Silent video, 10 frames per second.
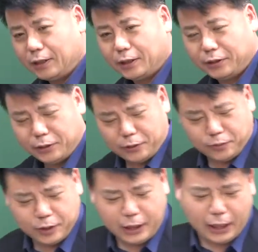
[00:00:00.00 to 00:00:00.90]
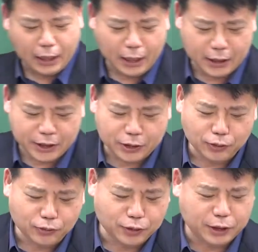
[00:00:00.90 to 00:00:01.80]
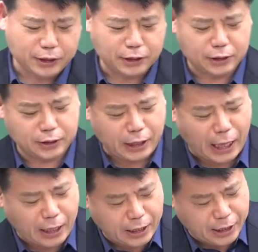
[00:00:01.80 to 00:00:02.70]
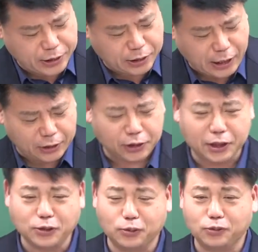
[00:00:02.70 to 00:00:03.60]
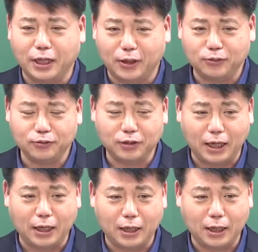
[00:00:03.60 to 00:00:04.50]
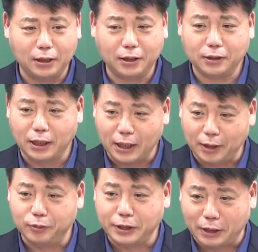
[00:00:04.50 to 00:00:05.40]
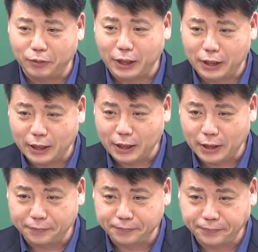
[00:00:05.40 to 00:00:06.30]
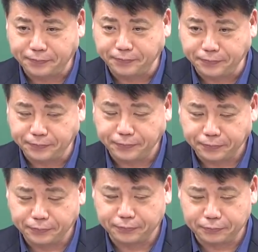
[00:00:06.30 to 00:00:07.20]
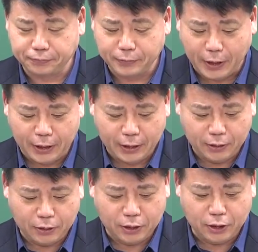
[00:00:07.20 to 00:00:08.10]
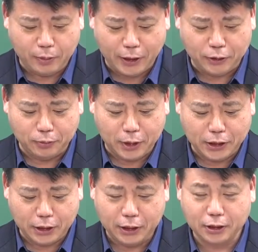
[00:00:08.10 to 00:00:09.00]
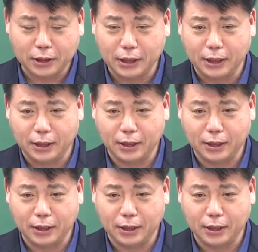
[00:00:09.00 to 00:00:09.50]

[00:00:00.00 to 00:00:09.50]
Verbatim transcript: 그래서 여러분들이 아 직류기는 4개에서 5개 정도 나오는구나 이렇게 딱 감을 잡아야 돼. 응? 음? 음, 기기 만점 맞아야 될 거 아니야.